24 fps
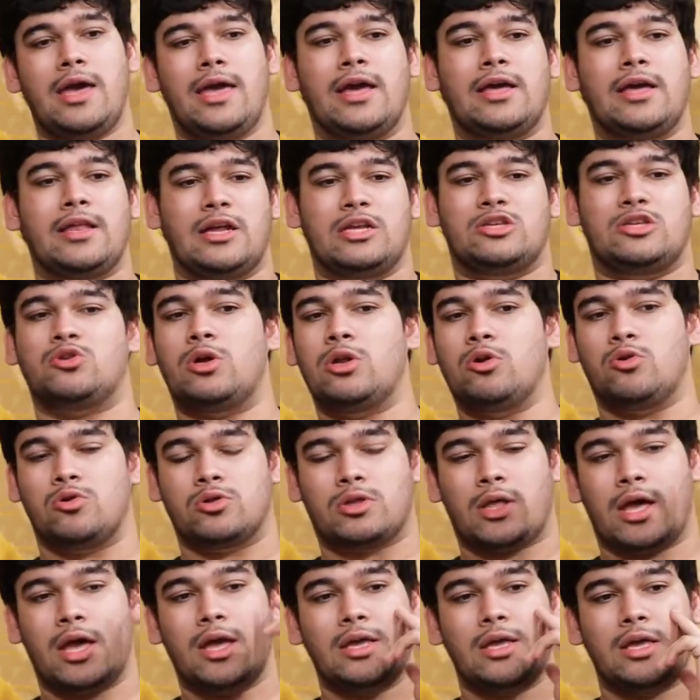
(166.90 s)
का एक रिचुअल
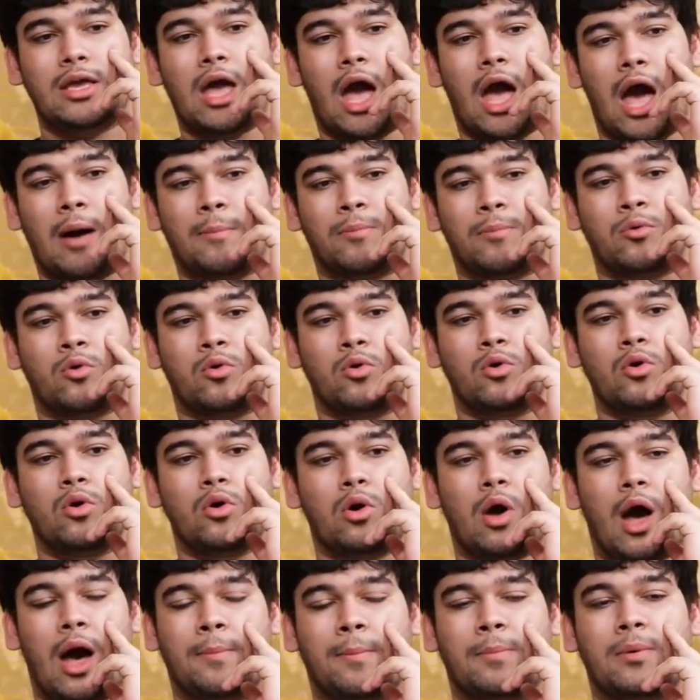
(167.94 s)
होता है कि आपको
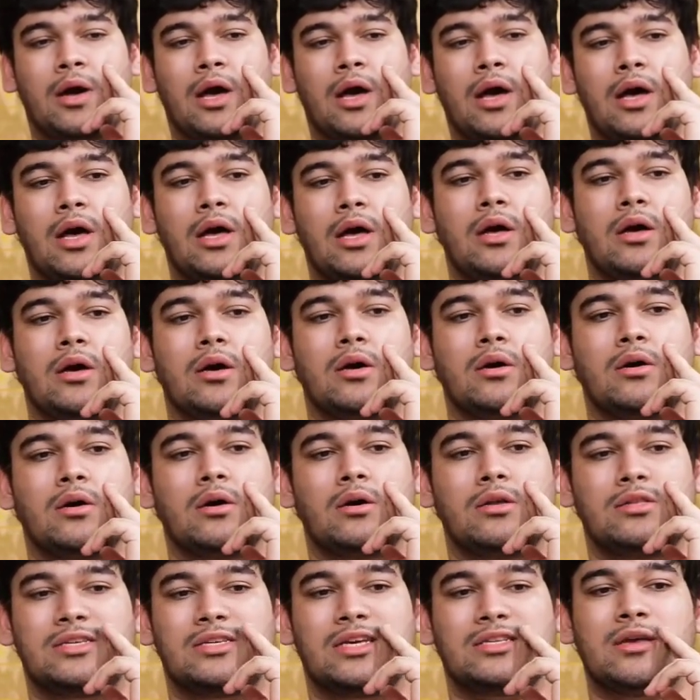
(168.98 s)
आपका
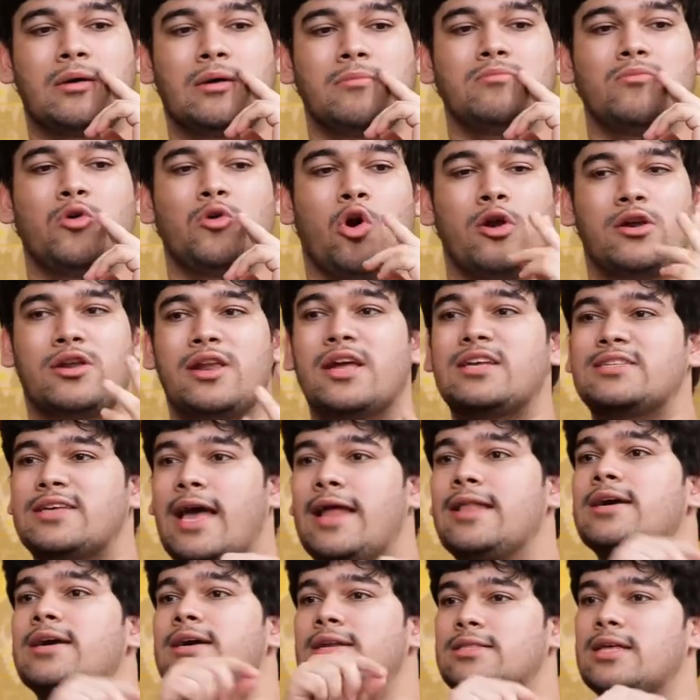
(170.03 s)
जैसे हम कॉन्ट्रैक्ट
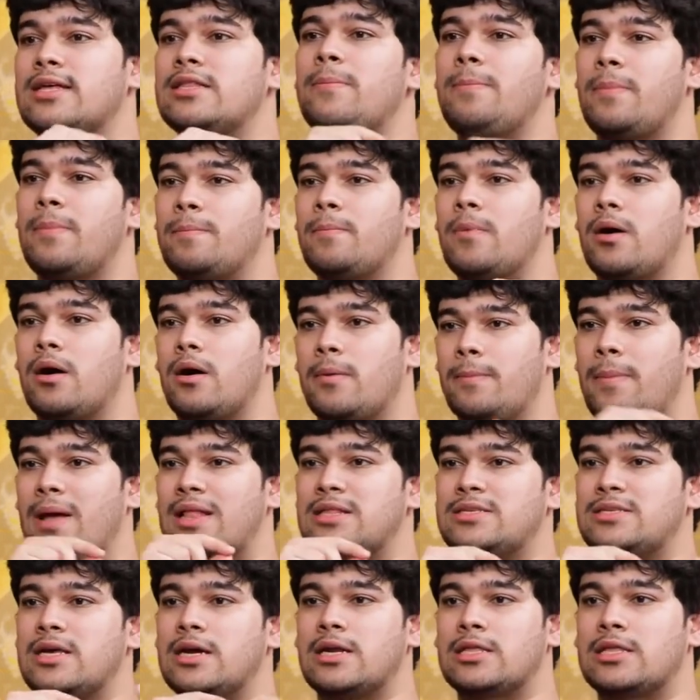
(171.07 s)
साइन करते ना
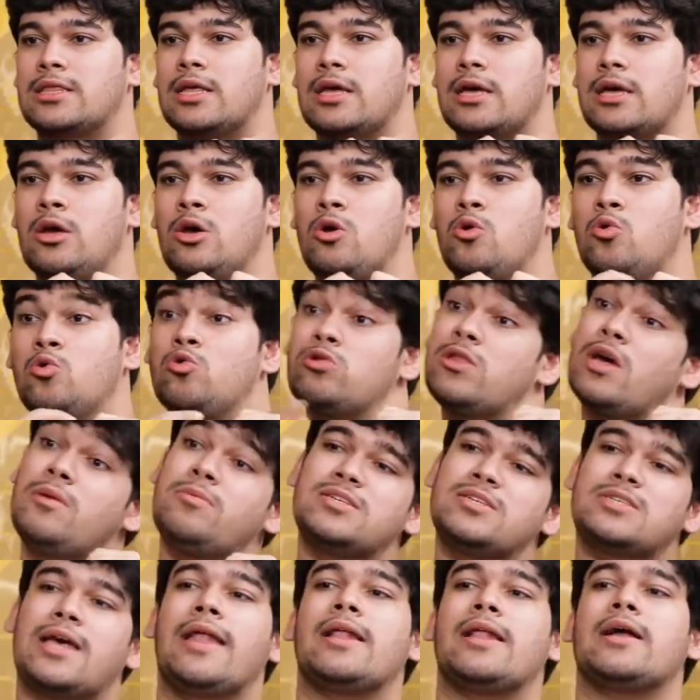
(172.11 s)
पेन से करते
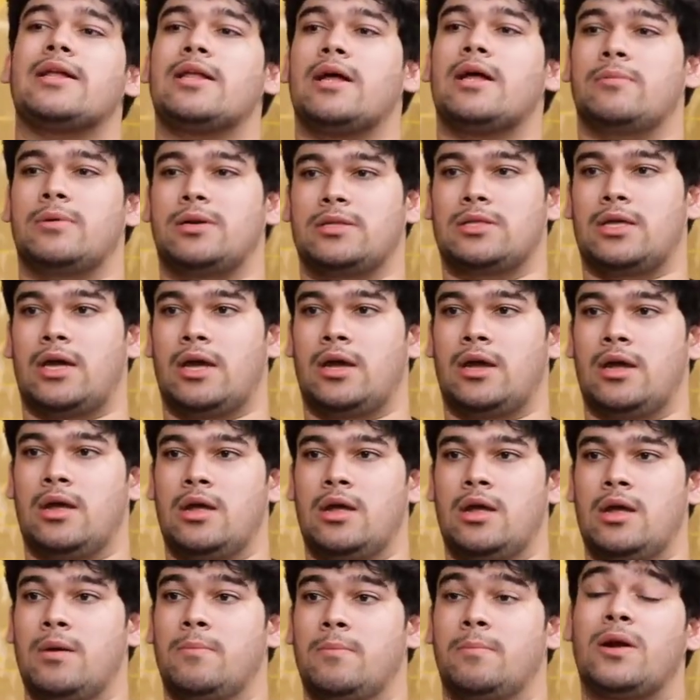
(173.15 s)
उधर भी साइन करना पड़ता है
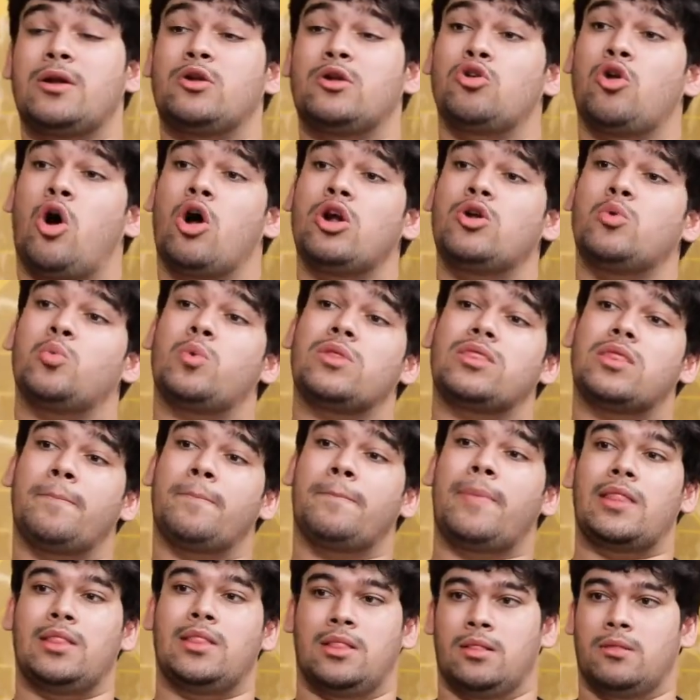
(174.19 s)
बट नॉट विद
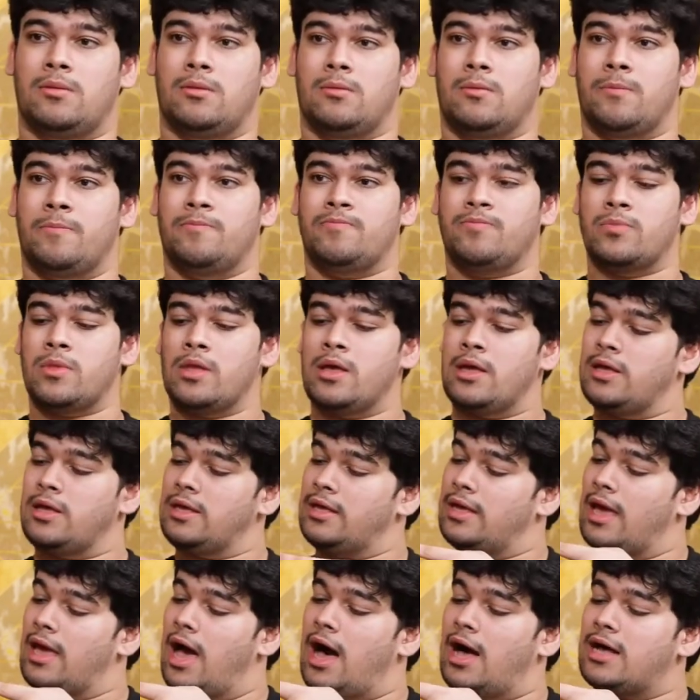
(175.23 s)
द पेन
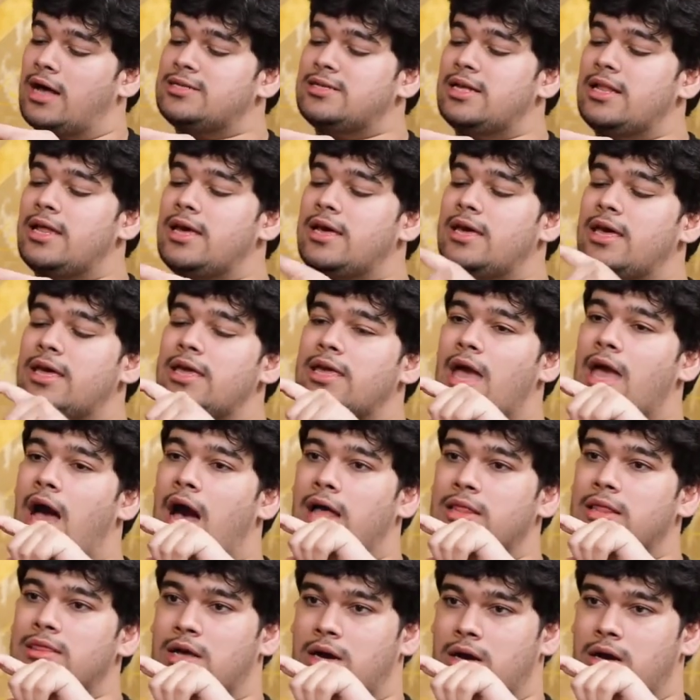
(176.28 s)
यहाँ से लेके
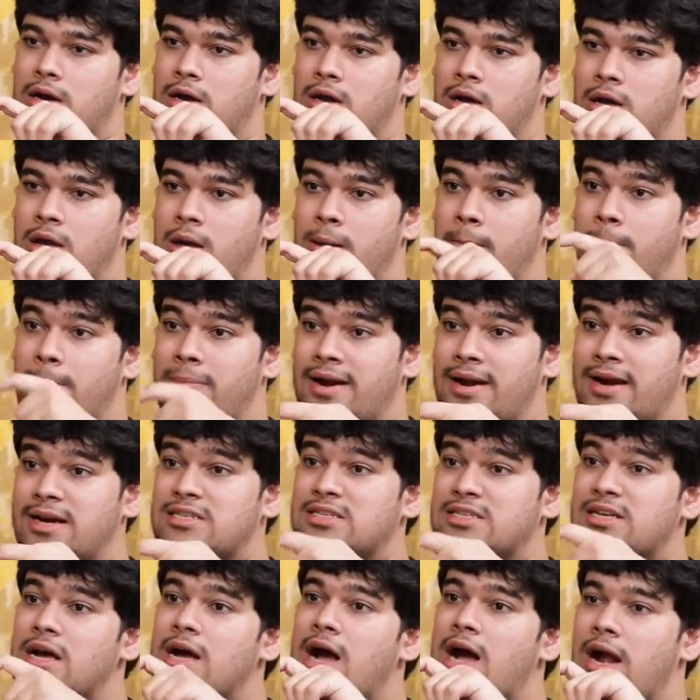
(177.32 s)
यहाँ तक
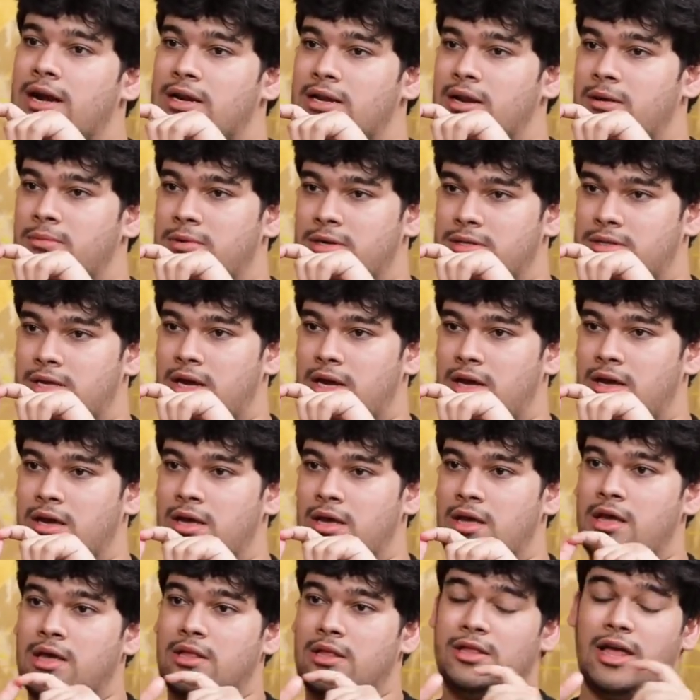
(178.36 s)
ब्लेड से काटना पड़ता है
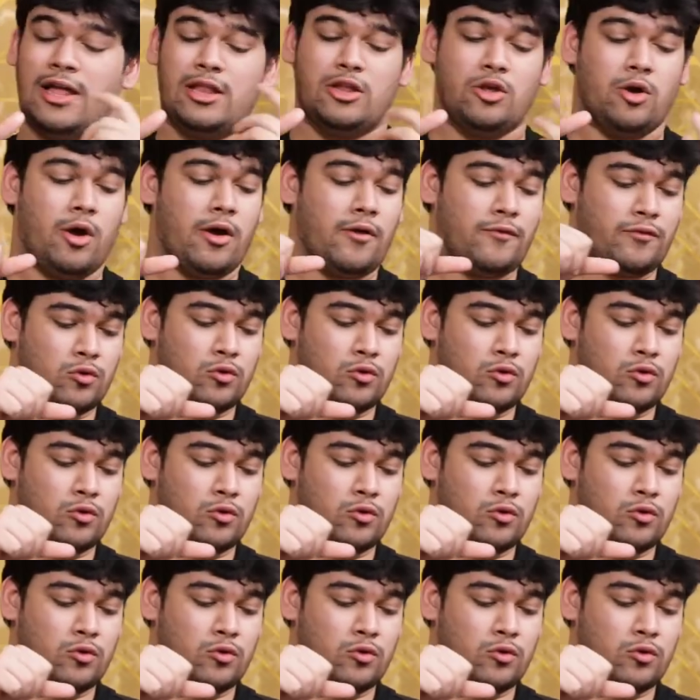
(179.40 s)
देन यू